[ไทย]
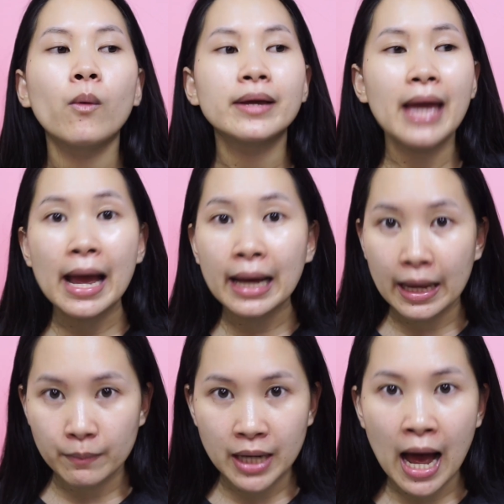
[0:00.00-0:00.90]
แก้ไข
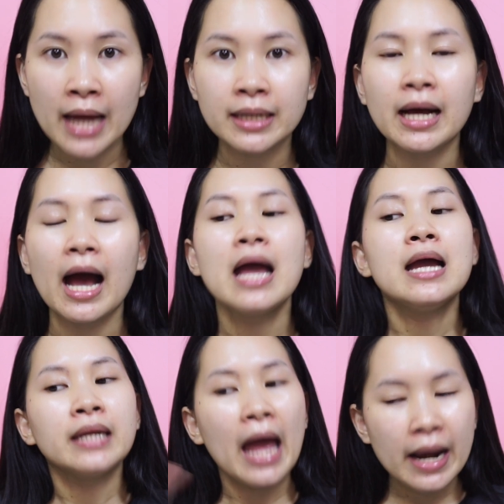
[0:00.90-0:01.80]
ไม่ได้นะคะ
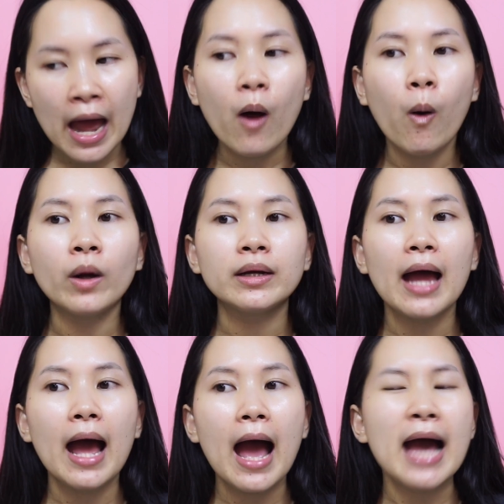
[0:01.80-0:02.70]
ในอนาคต
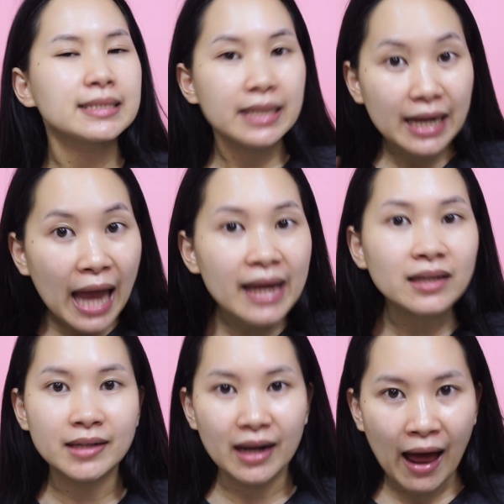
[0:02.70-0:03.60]
อาจจะใกล้
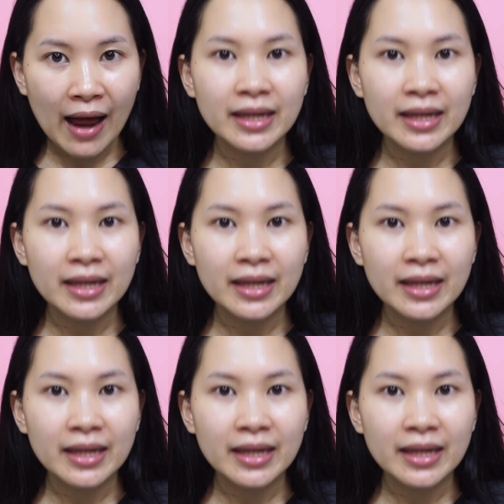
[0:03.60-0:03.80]
ไกล